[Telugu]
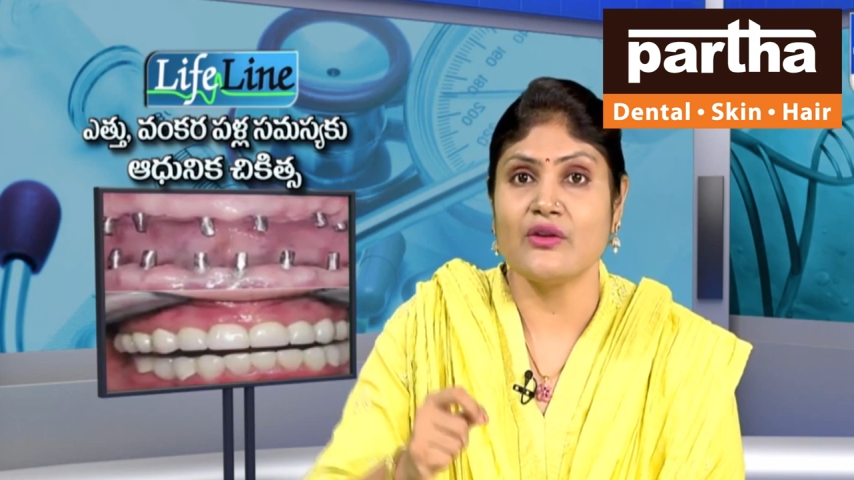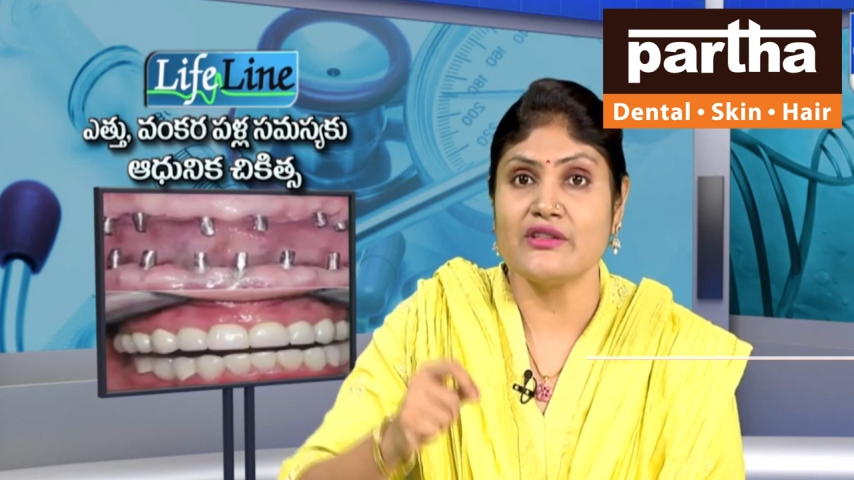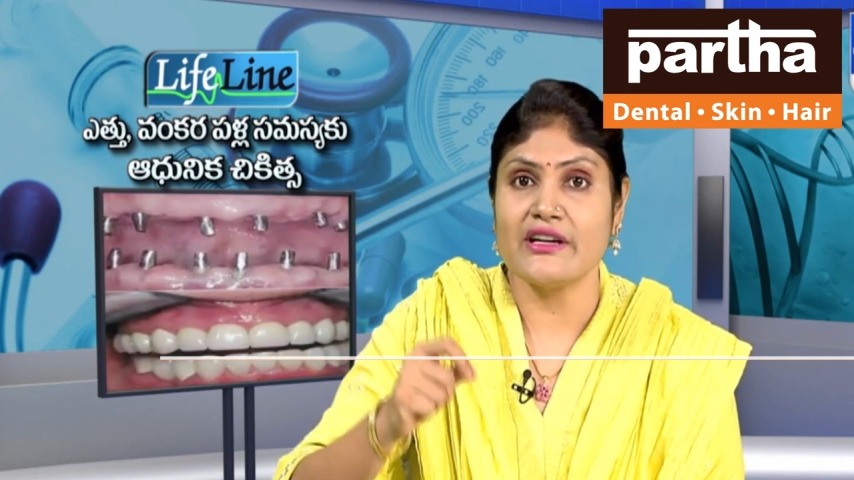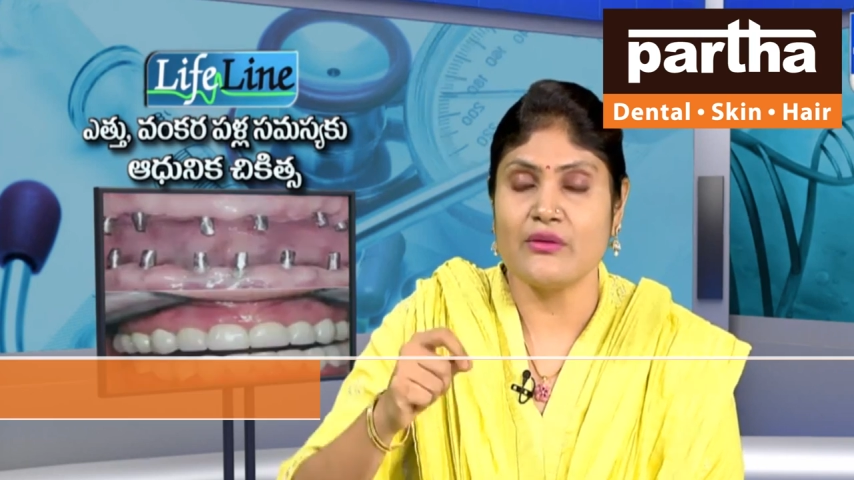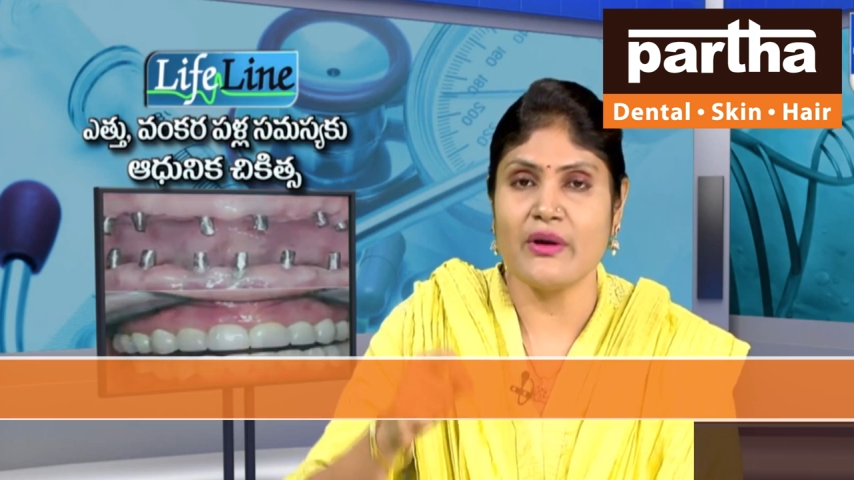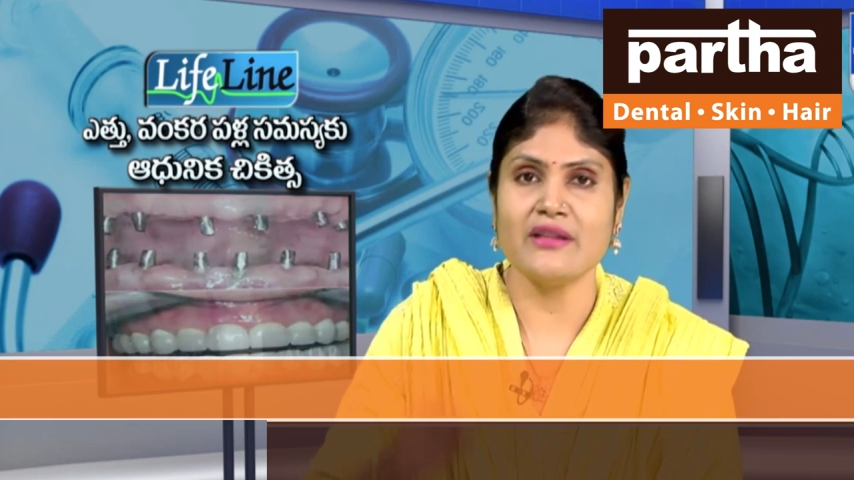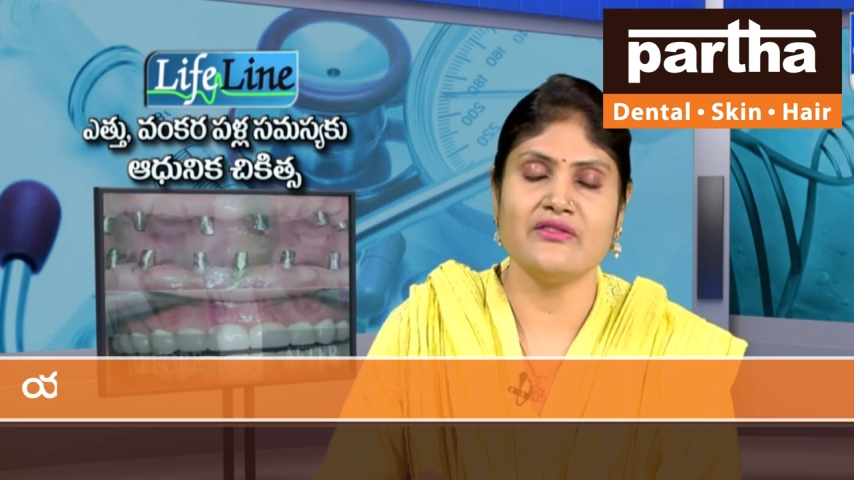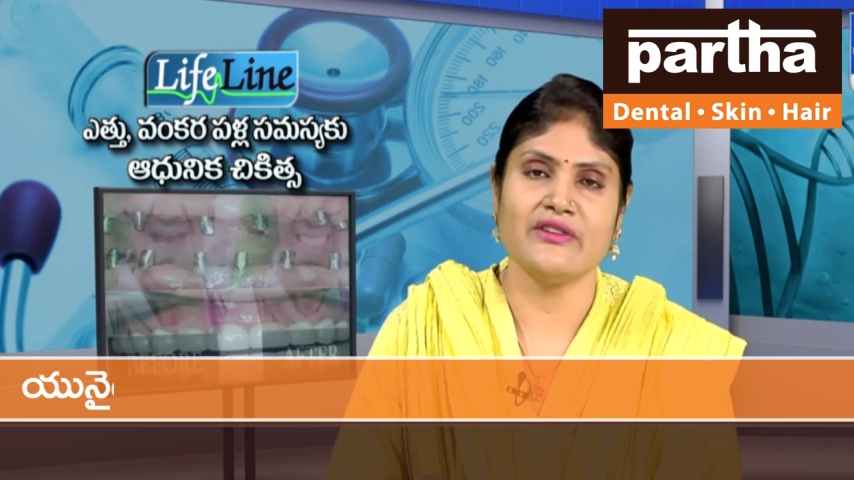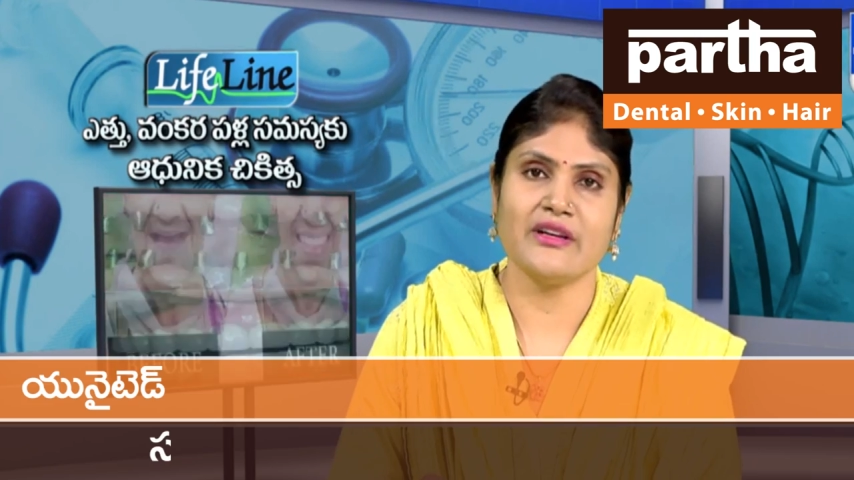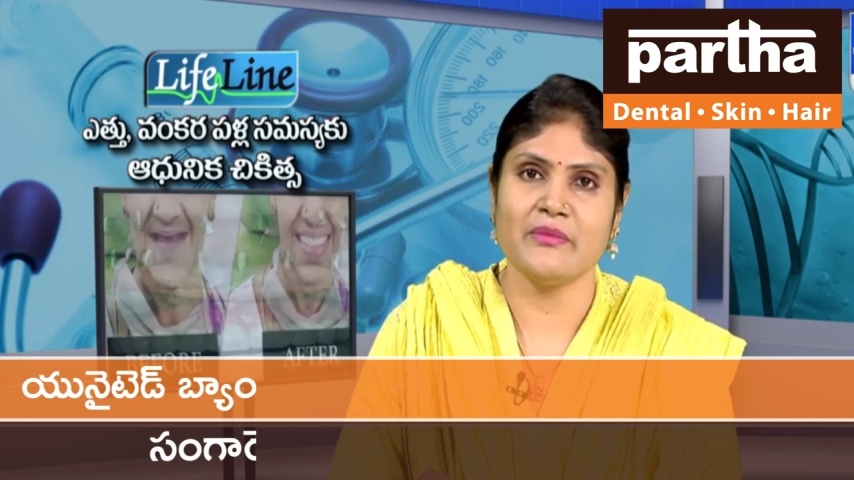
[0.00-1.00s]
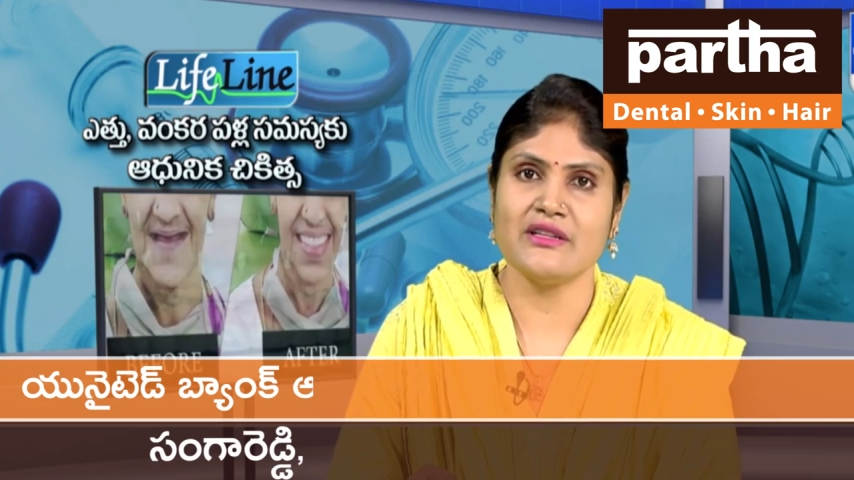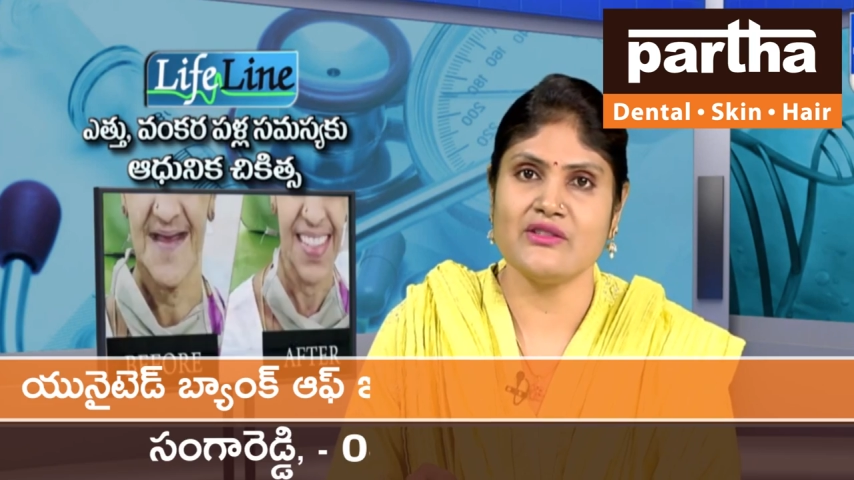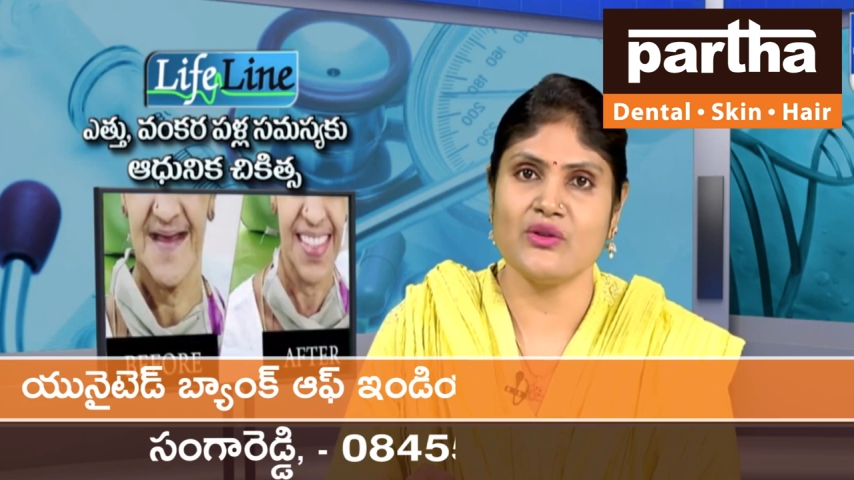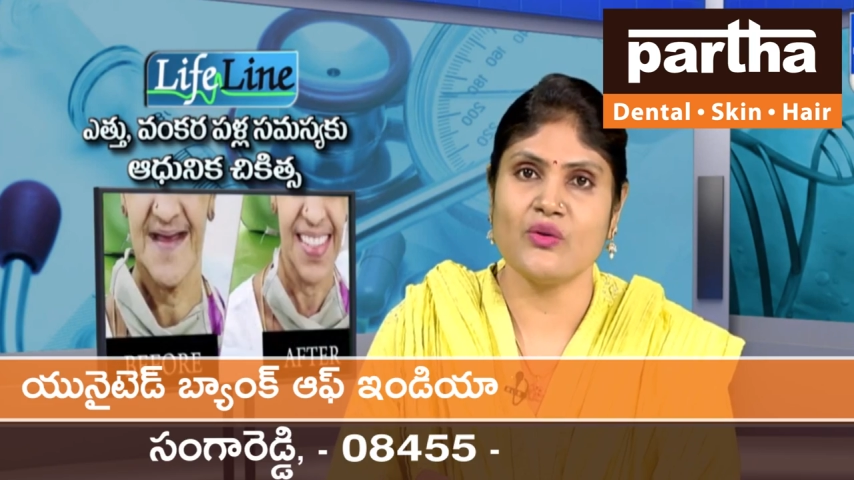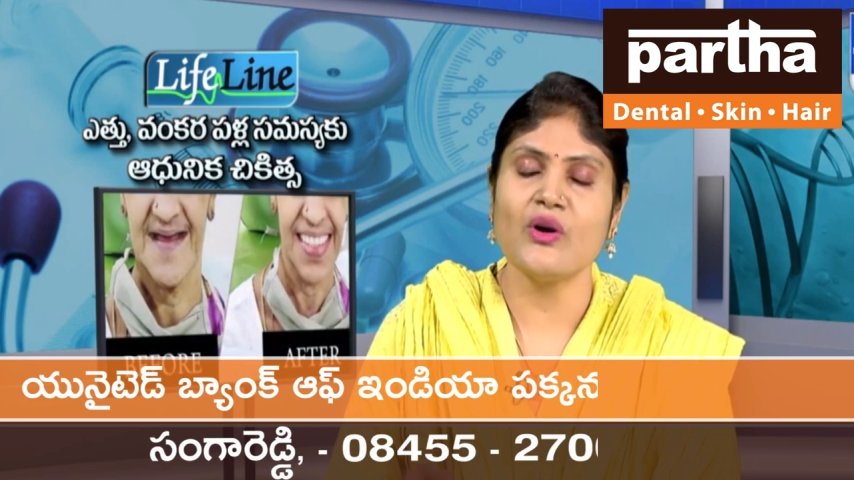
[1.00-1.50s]
ఈరోజు అడ్వాన్స్
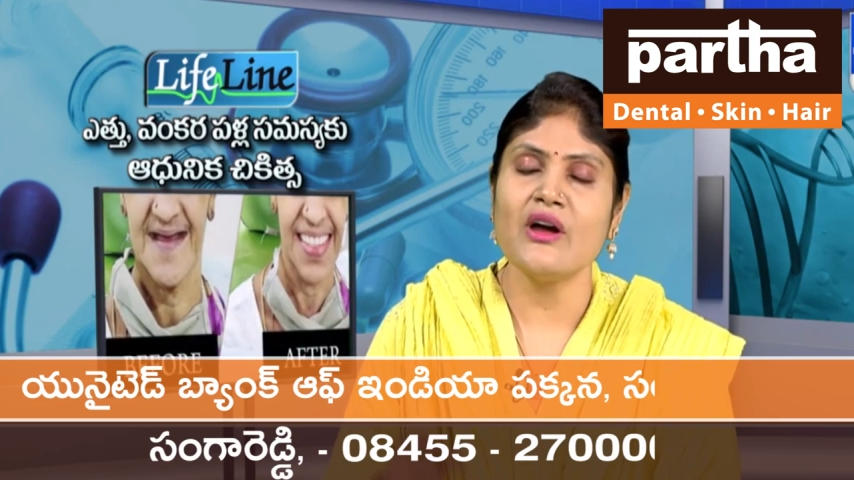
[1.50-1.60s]
ట్రీట్మెంట్స్తో